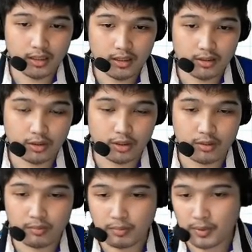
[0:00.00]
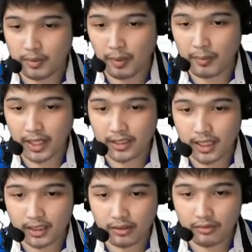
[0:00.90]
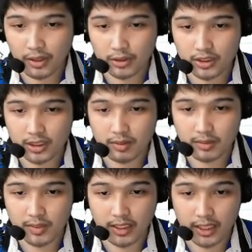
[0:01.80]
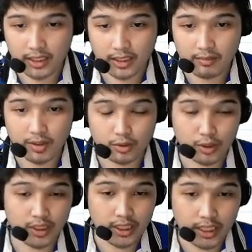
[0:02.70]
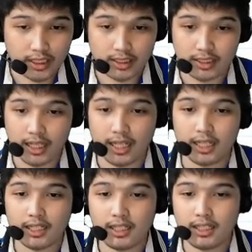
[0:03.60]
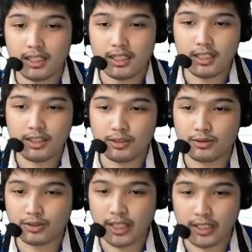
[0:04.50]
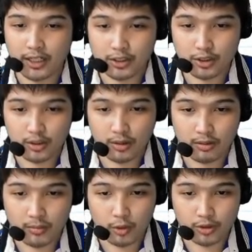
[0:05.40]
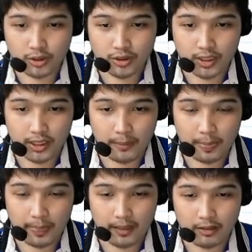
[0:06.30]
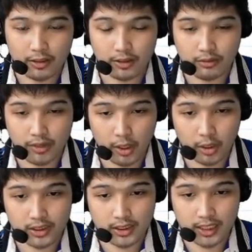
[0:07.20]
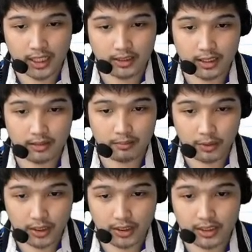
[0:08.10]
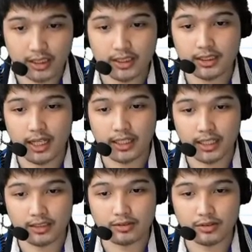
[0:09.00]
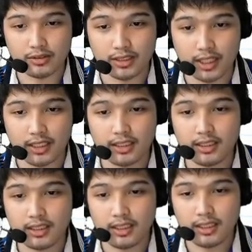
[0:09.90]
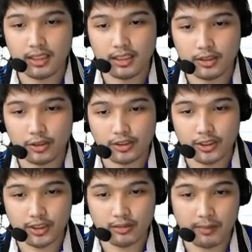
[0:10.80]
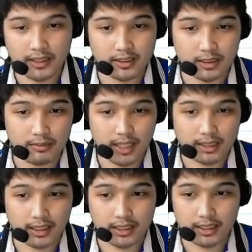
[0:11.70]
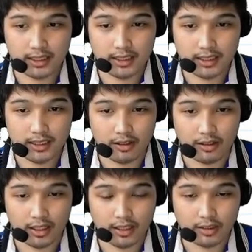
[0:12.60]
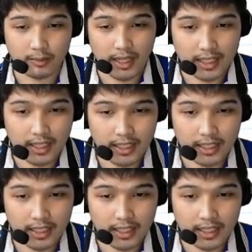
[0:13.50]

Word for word: so yung ipapakita nating velocity must be negative no, to indicate na yung direction ng motion niya or ng velocity niya at that point is against dun sa considered positive natin. Okay? So, mahalaga yan